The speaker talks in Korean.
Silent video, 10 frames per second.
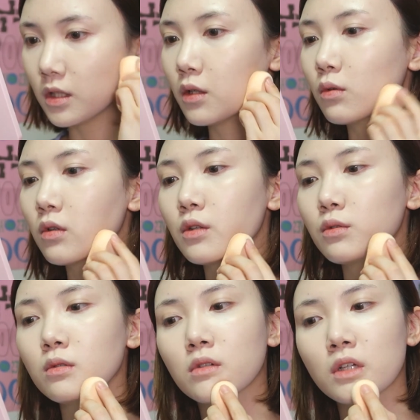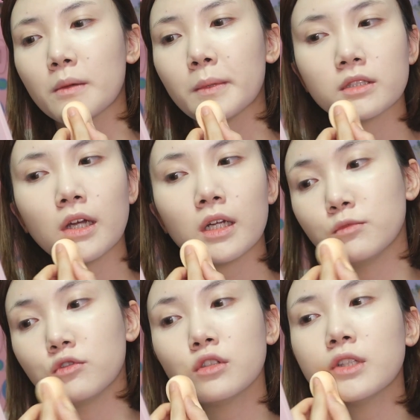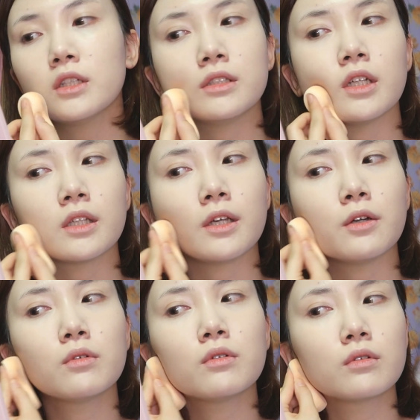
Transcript: 착용해도 이게 막 잘 묻어나지 않아요.